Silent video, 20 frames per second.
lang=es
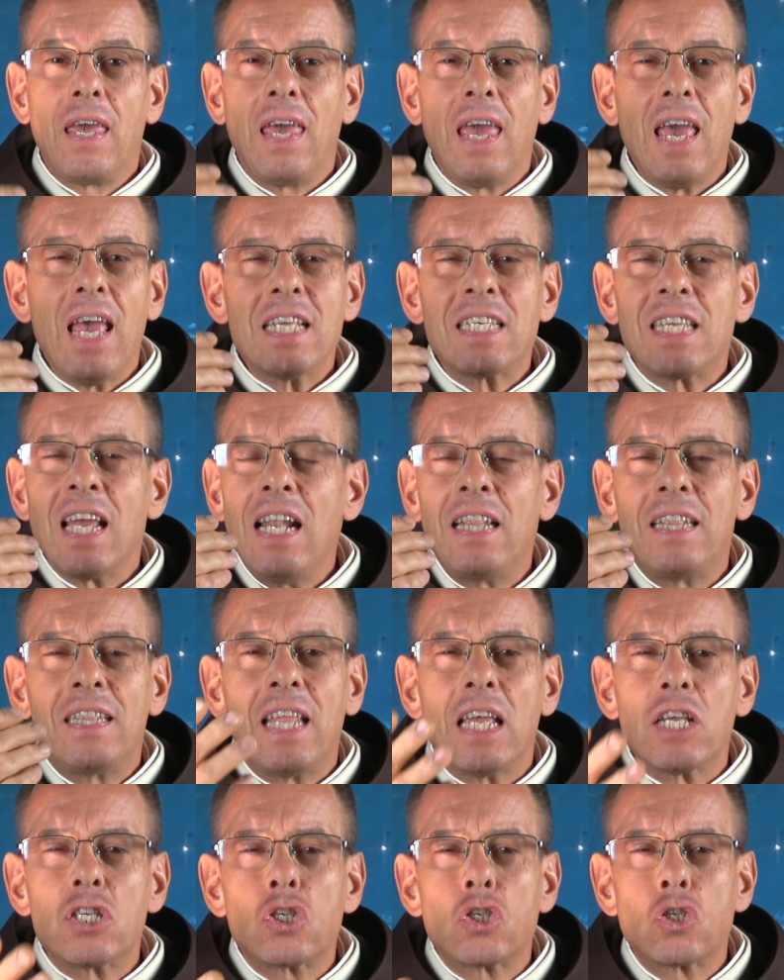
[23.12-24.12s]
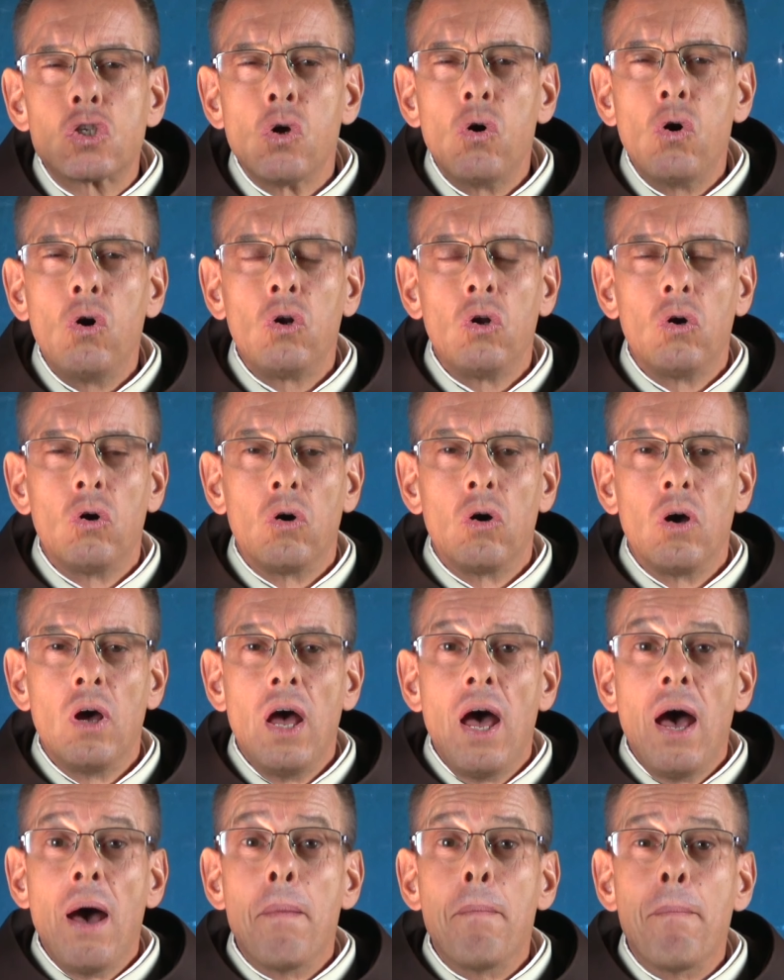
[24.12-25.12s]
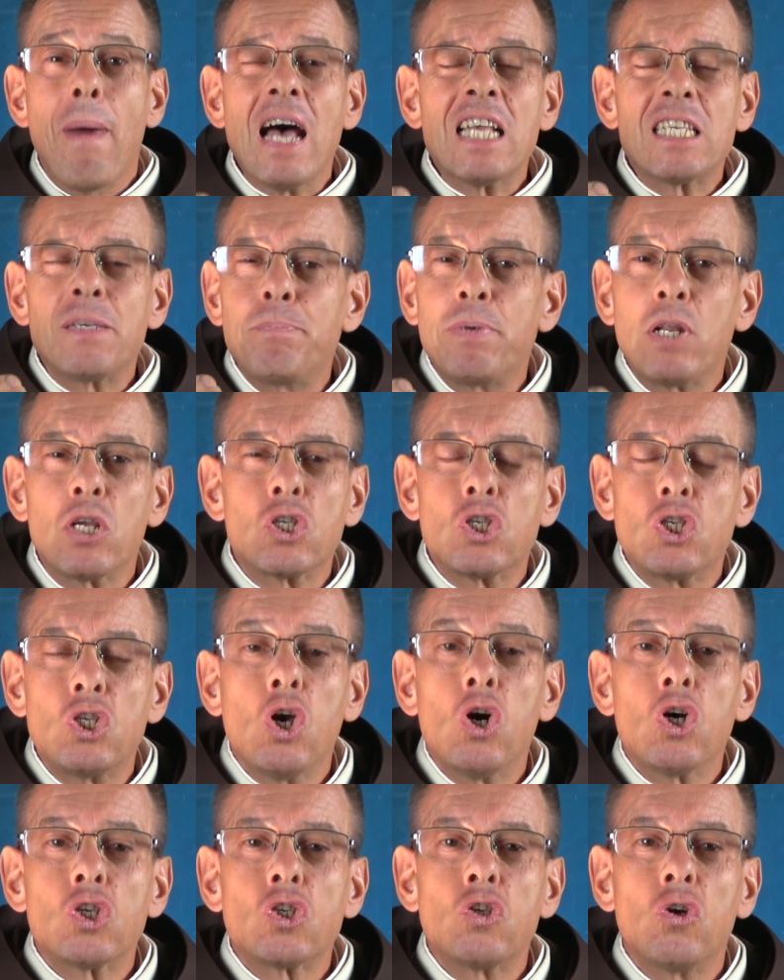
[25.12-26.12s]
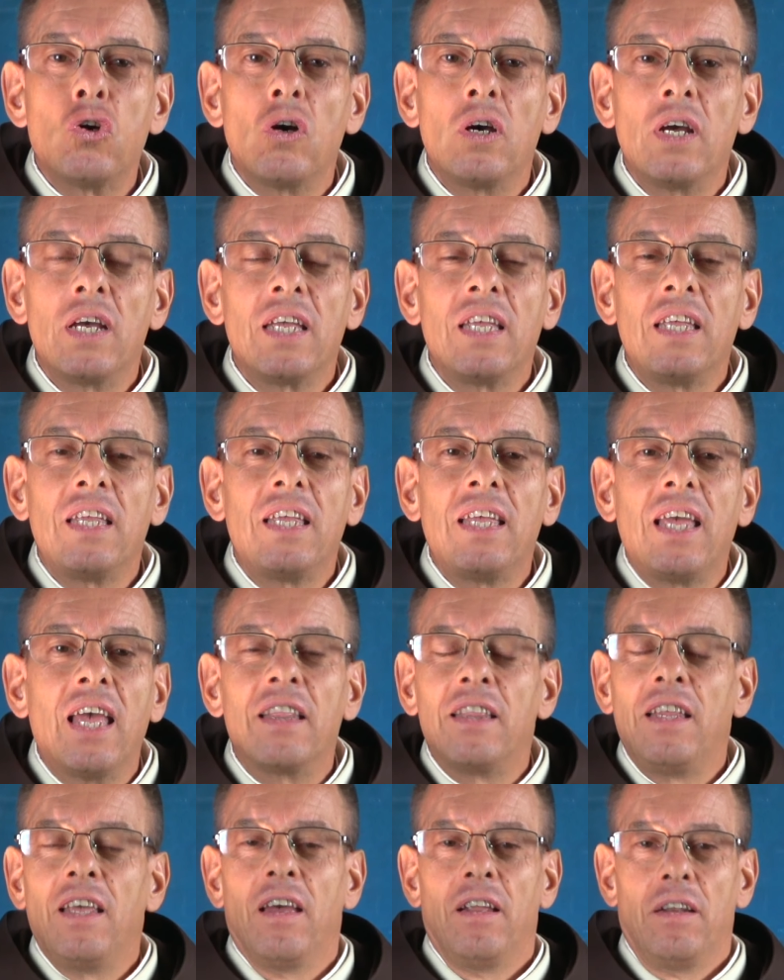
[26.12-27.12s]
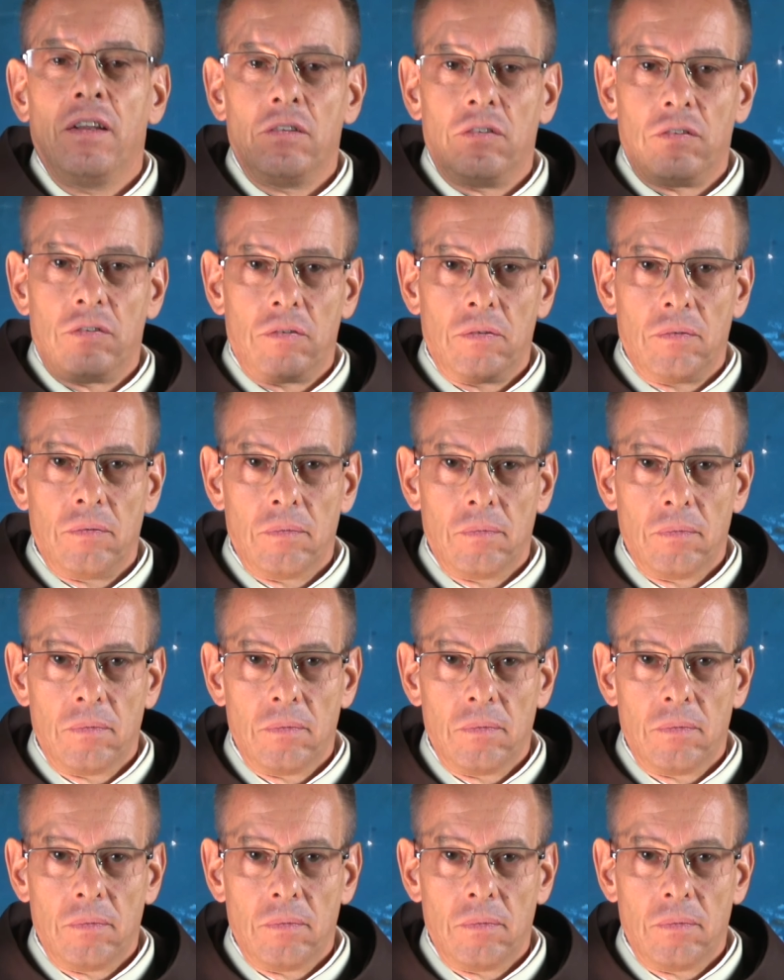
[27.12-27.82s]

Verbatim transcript: ¿qué es el tesoro más precioso que tienes?